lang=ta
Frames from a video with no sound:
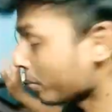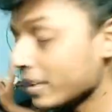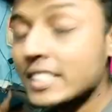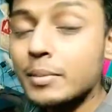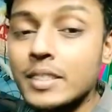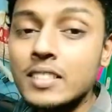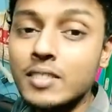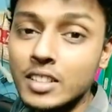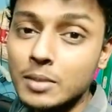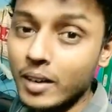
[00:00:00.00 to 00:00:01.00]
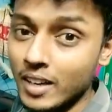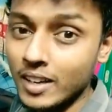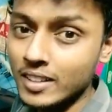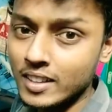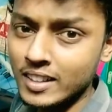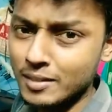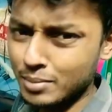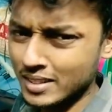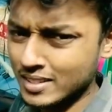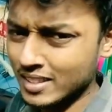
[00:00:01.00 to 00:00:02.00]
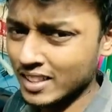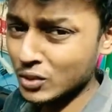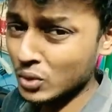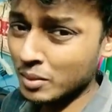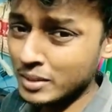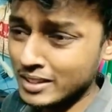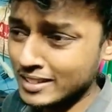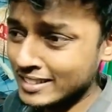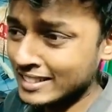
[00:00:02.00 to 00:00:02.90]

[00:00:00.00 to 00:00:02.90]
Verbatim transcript: ஒரு பிசி பில் வந்து பண்ணலான்னு இருக்கேன் ப்ளஸ் அதுவும் இல்லாமல்